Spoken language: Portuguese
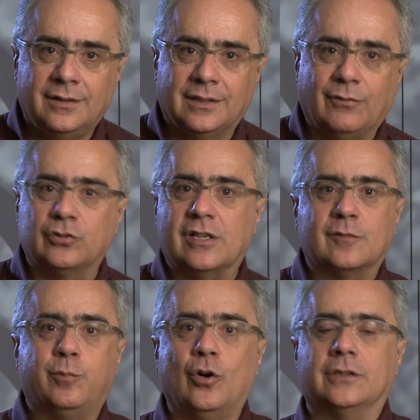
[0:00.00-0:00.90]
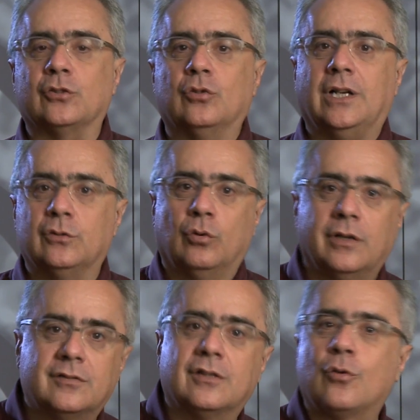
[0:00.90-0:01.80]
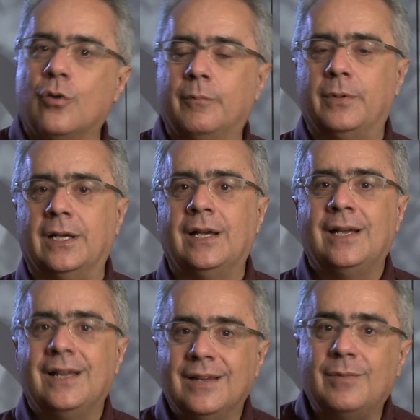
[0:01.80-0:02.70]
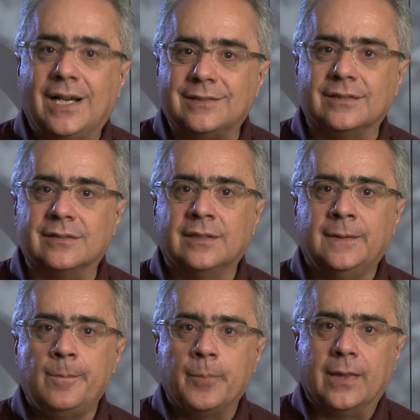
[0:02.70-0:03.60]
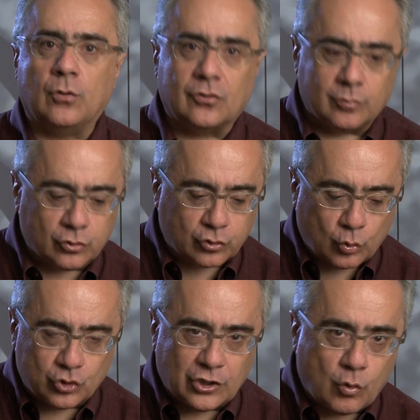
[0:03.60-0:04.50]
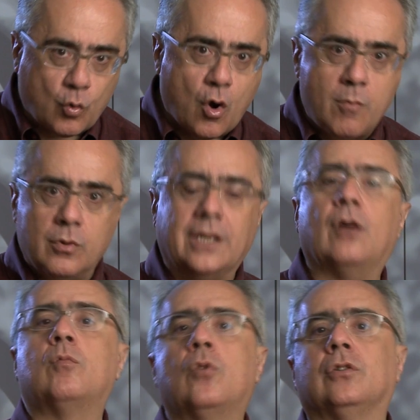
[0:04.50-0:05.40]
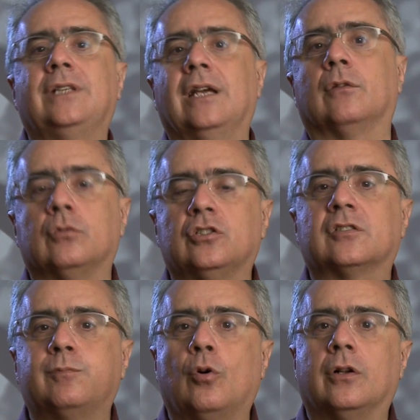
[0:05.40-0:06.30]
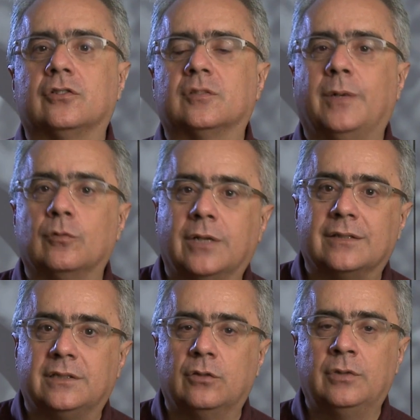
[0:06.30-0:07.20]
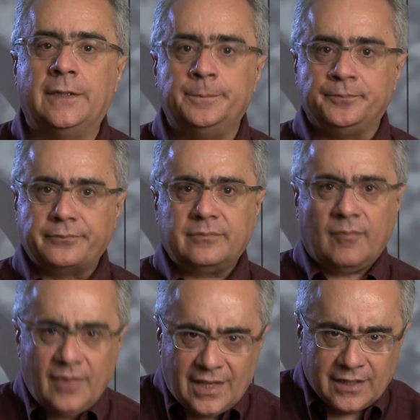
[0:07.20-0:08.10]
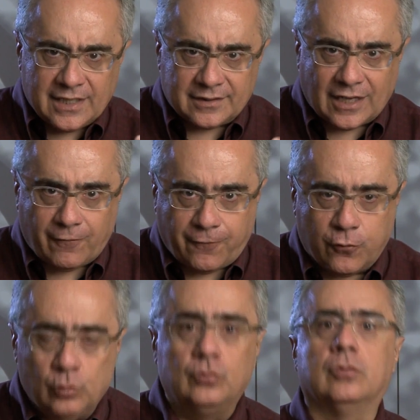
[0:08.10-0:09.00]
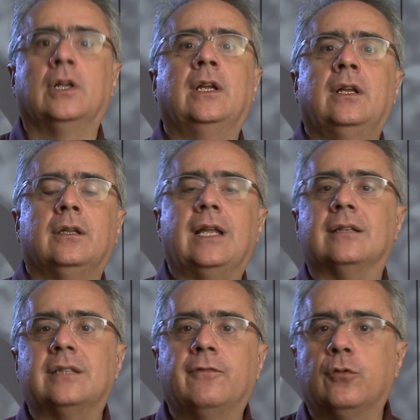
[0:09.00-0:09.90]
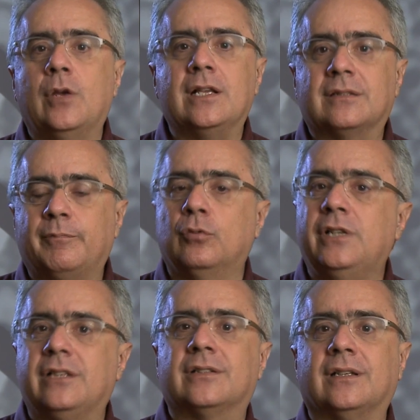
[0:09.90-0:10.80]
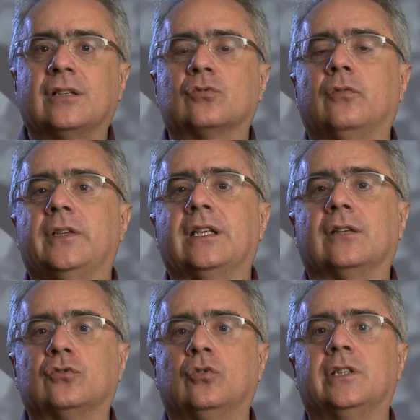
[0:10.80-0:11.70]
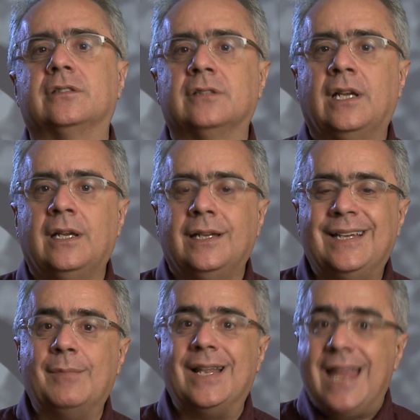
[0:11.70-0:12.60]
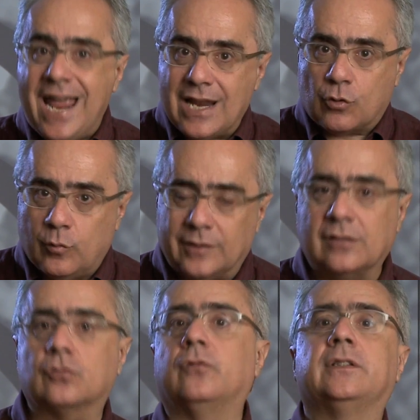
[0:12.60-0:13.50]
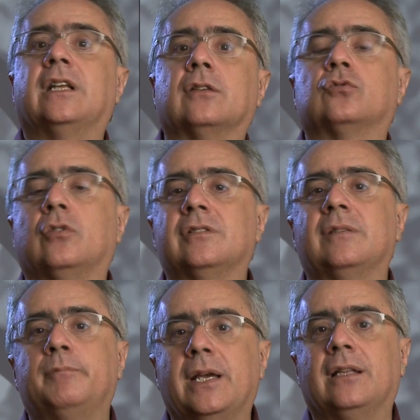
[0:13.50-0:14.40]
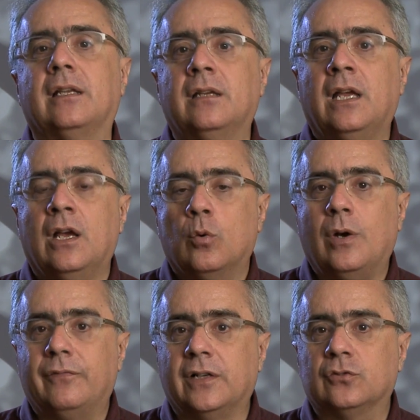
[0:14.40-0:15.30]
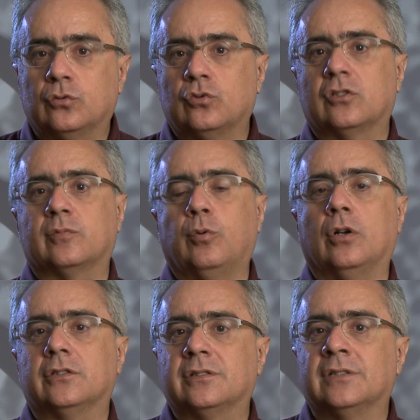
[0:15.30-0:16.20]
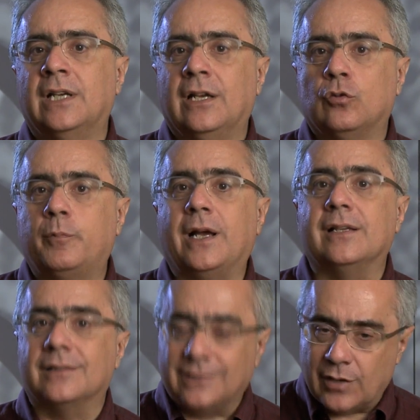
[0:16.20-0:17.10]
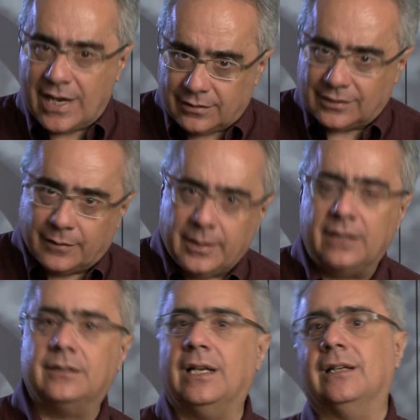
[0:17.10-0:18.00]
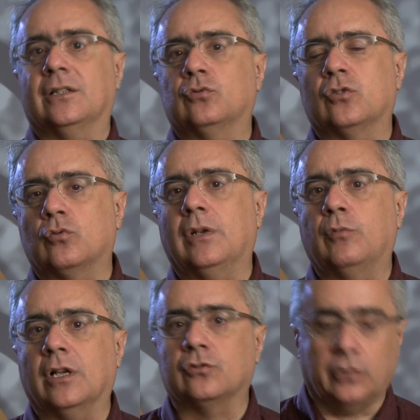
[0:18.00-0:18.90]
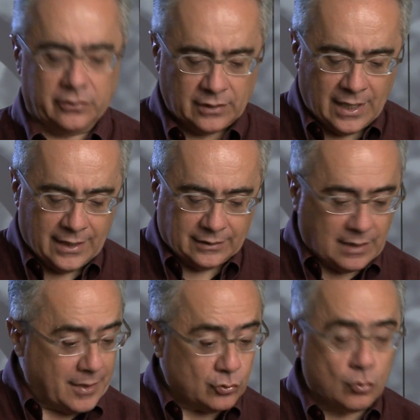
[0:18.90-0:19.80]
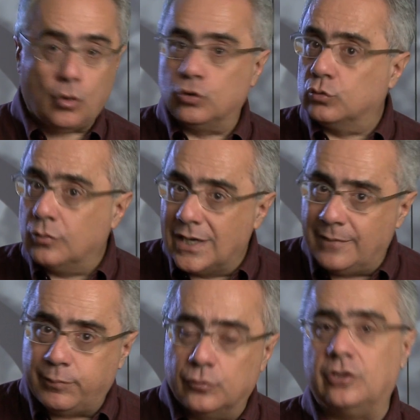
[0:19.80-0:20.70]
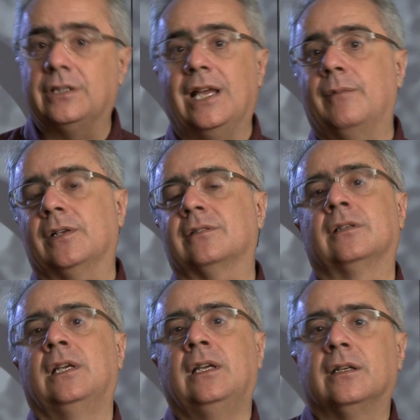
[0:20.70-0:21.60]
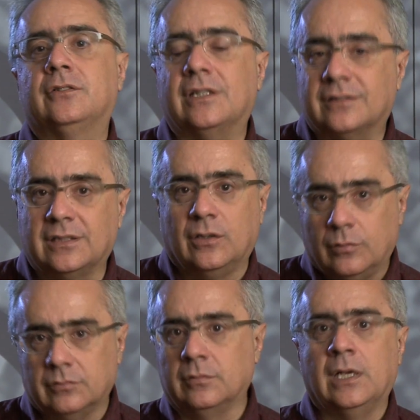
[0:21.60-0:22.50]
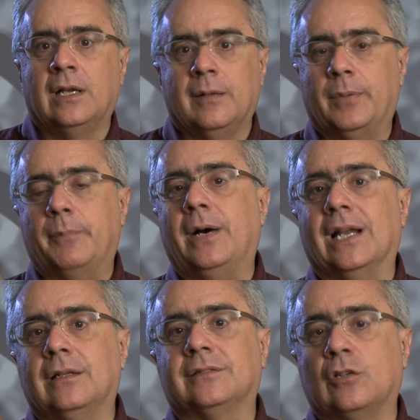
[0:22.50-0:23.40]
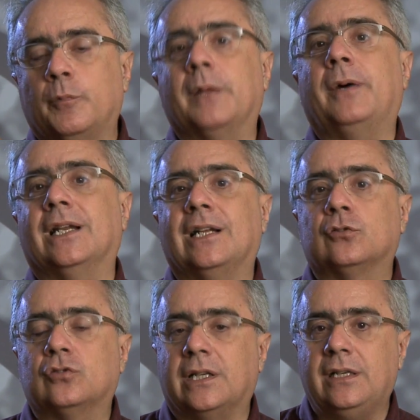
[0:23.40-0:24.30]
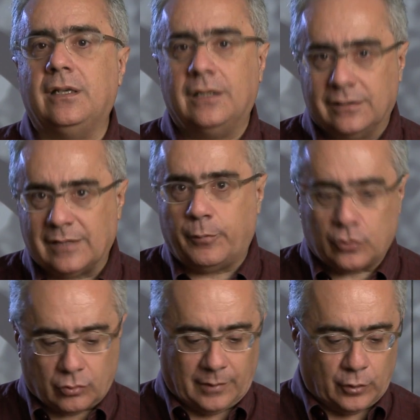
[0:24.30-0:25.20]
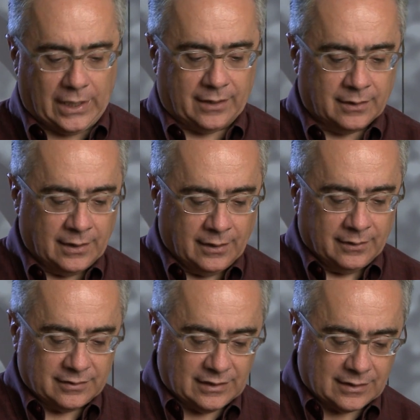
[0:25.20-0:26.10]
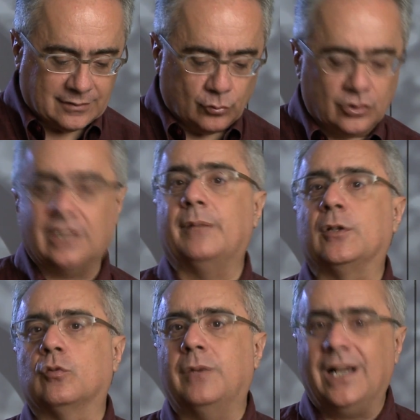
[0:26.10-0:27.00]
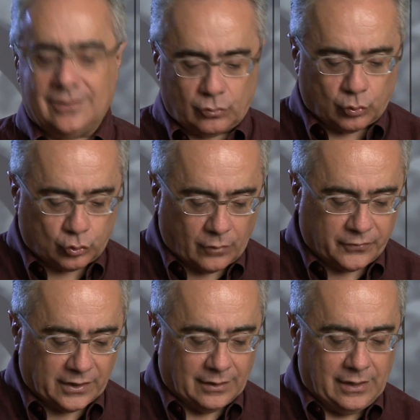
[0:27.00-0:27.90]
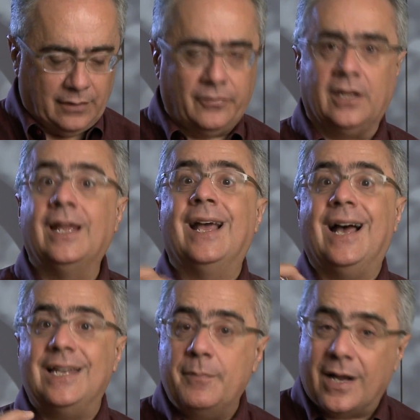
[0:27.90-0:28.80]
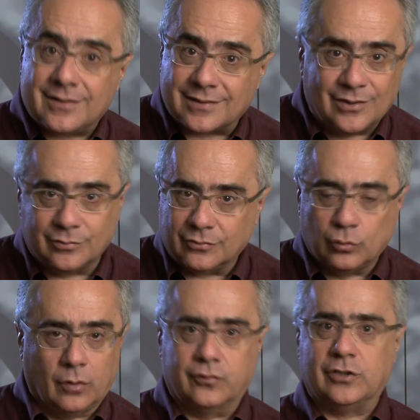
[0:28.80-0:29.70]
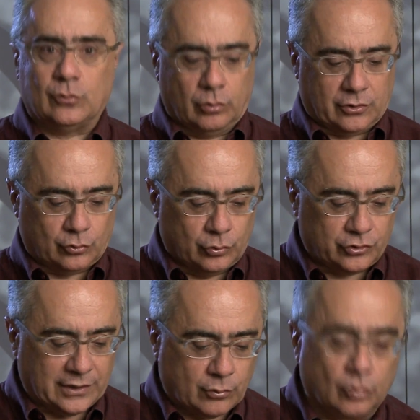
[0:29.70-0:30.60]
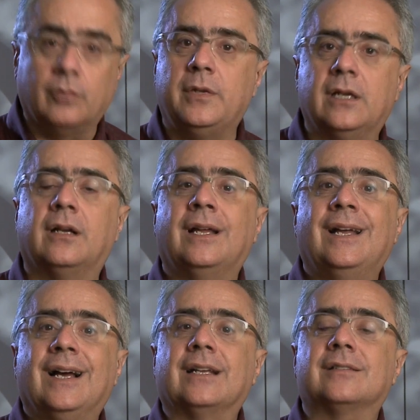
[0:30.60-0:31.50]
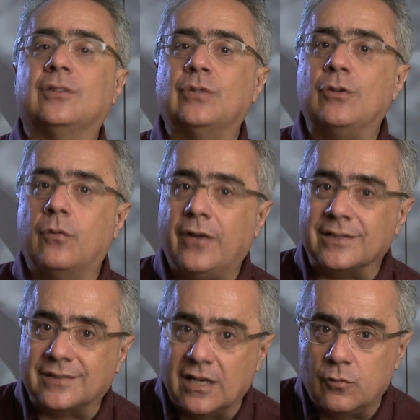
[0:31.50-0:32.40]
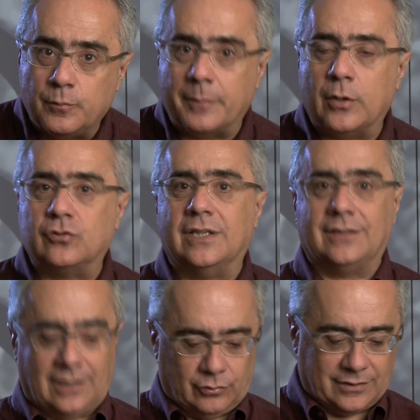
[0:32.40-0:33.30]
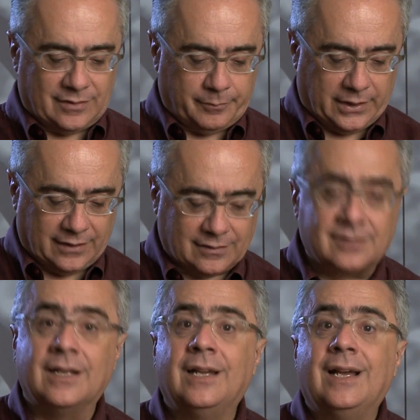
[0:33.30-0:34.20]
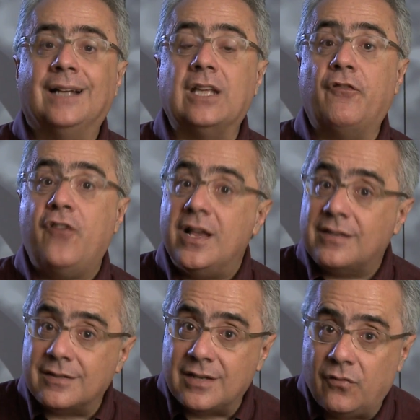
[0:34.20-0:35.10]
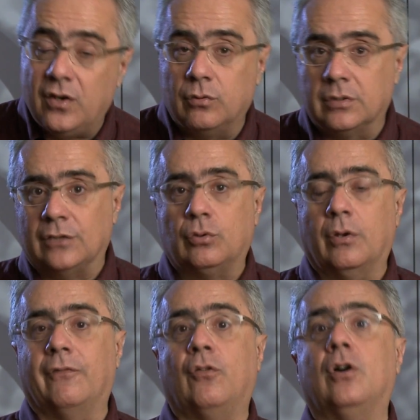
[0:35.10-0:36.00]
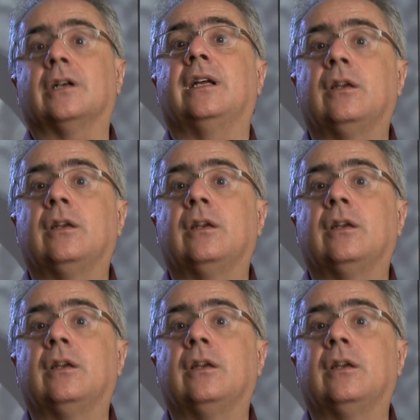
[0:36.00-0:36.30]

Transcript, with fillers: em que você exporta jogadores e compra imagens. Então nós vamos discutir como que é um modelo de esportes para o Brasil e entrar fundo nessa influência política das confederações e na maneira como essas confederações impedem o avanço dos esportes no país. Então entre também, traga suas colaborações. E tem mais um conjunto amplo de temas que já estão prepara sendo preparados aí que você pode colaborar. Você tem a questão do saneamento básico, software livre, animação, novo setor que surge na economia, a questão da inovação, papel central nas empresas, a defesa civil, que entrou em voga aí